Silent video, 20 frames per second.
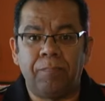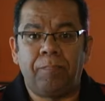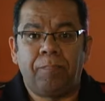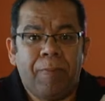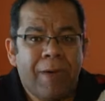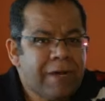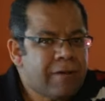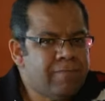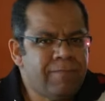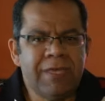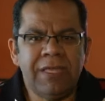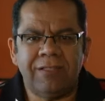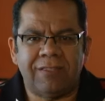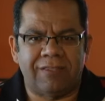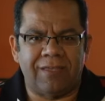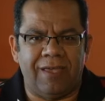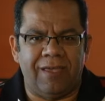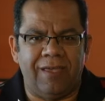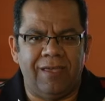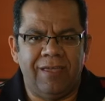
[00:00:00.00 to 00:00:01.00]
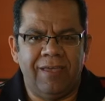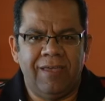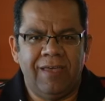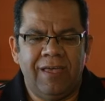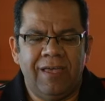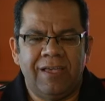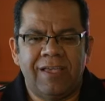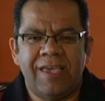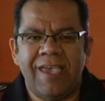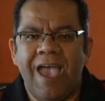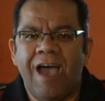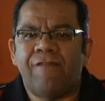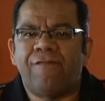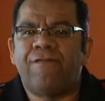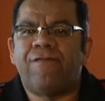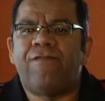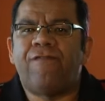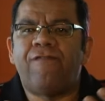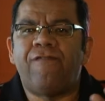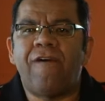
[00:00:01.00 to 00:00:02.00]
permitem que a
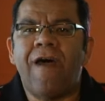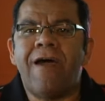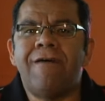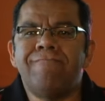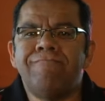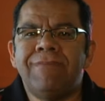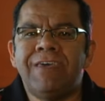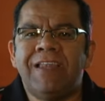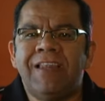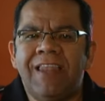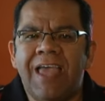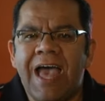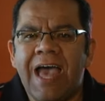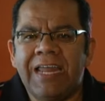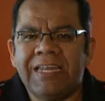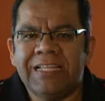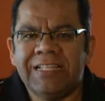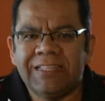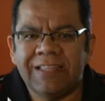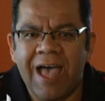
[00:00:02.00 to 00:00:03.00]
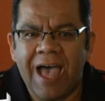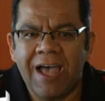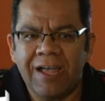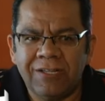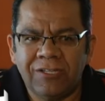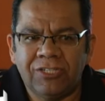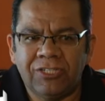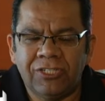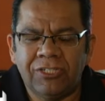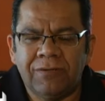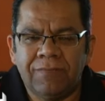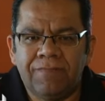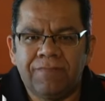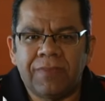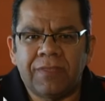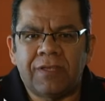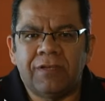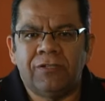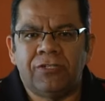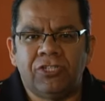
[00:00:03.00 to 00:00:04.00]
familiaridade
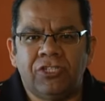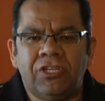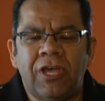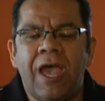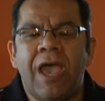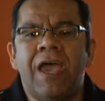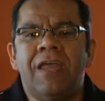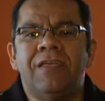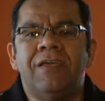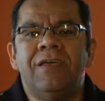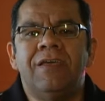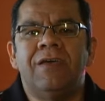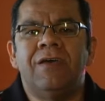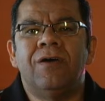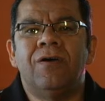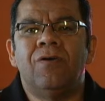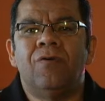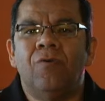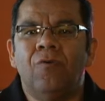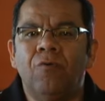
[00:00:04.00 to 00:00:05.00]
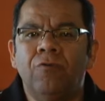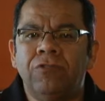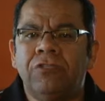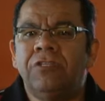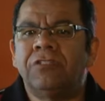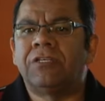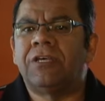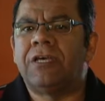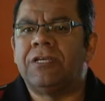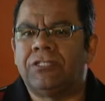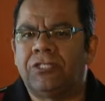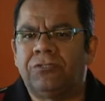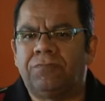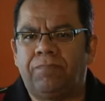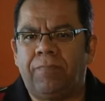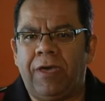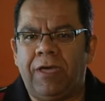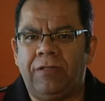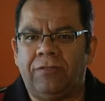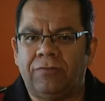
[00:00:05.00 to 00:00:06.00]
gere o
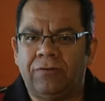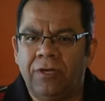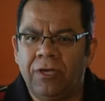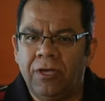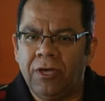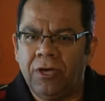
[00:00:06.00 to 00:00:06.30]
desrespeito.